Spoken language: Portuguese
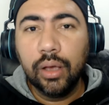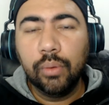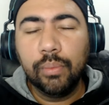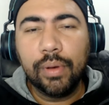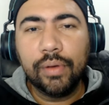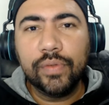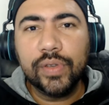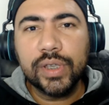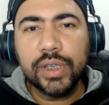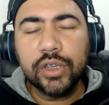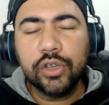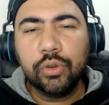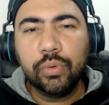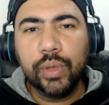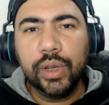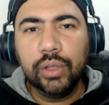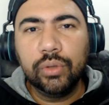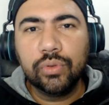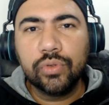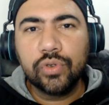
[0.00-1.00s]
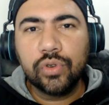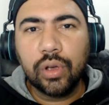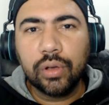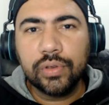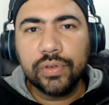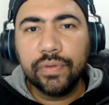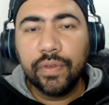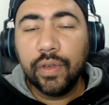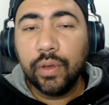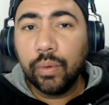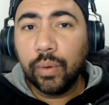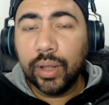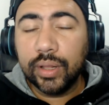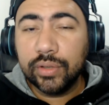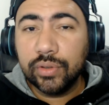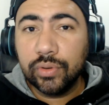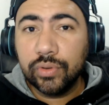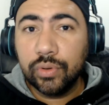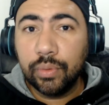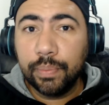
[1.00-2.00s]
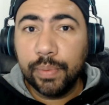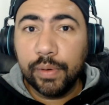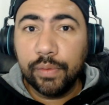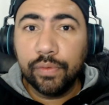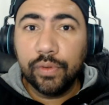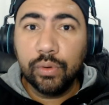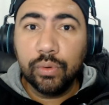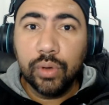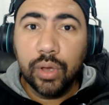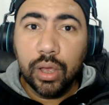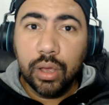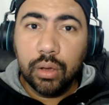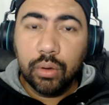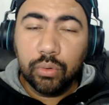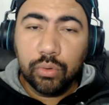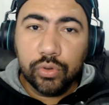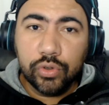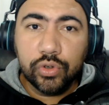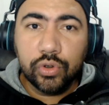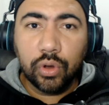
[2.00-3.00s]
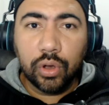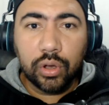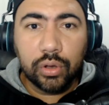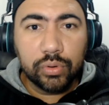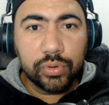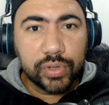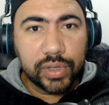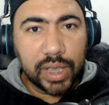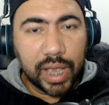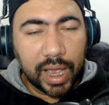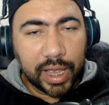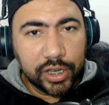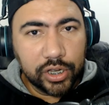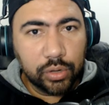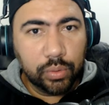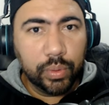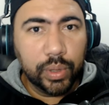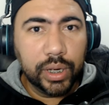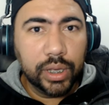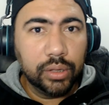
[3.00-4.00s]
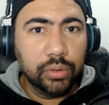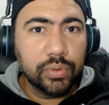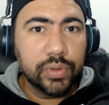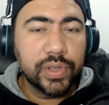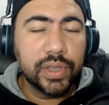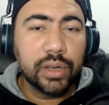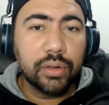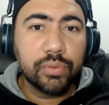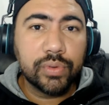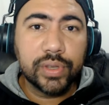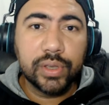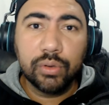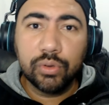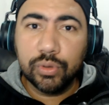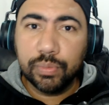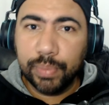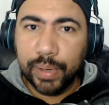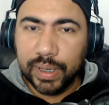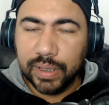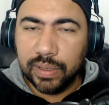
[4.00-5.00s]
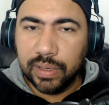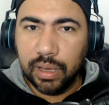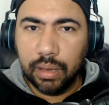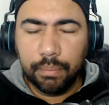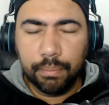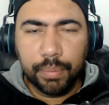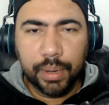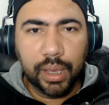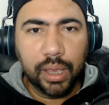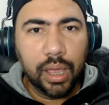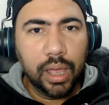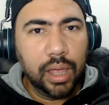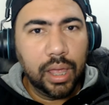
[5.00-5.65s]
Uma vez adquiridos os jogos vinculados ao seu perfil, os jogos adquiridos serão seus para sempre.